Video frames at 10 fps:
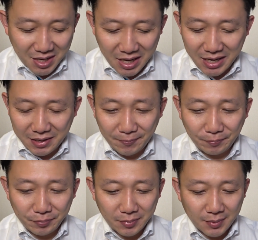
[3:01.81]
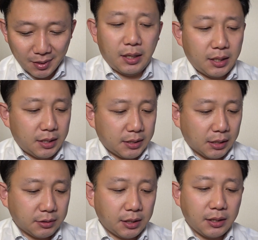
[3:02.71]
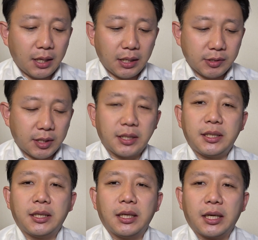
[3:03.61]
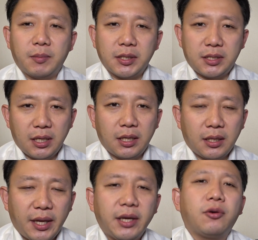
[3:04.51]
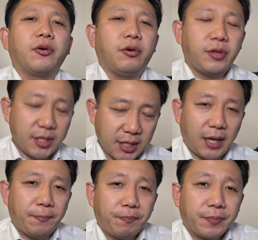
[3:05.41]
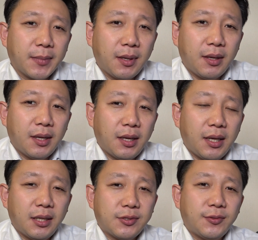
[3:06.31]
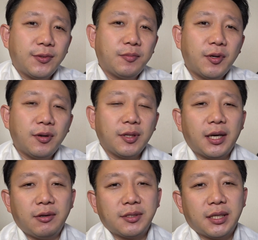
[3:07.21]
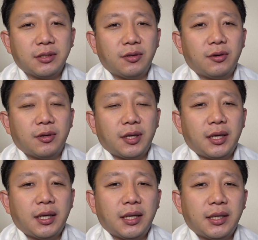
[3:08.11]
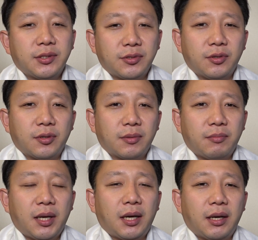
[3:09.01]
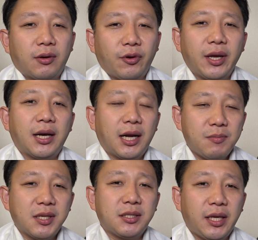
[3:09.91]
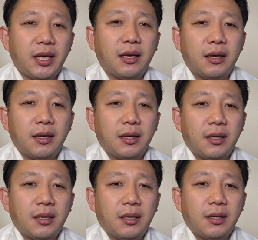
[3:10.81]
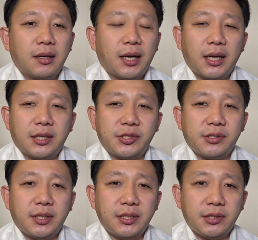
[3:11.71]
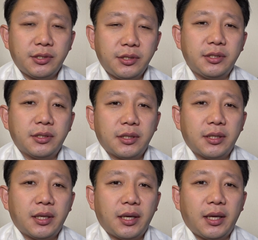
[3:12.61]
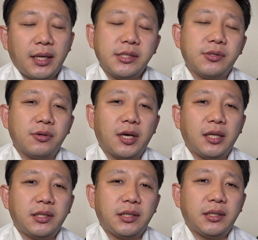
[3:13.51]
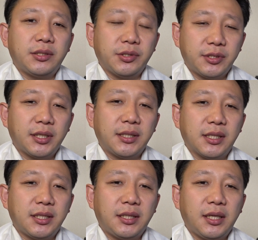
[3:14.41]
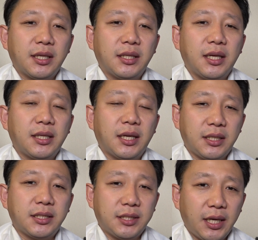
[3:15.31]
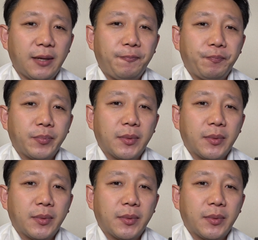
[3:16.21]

はい。えー、昨年長野さん来ていただきまして、大変好評でした。えー、その後も長野さんと、えー、ちょっと、まあ、ご縁がありまして、彼が出演する、えー、演奏会に出席させていただいたりして、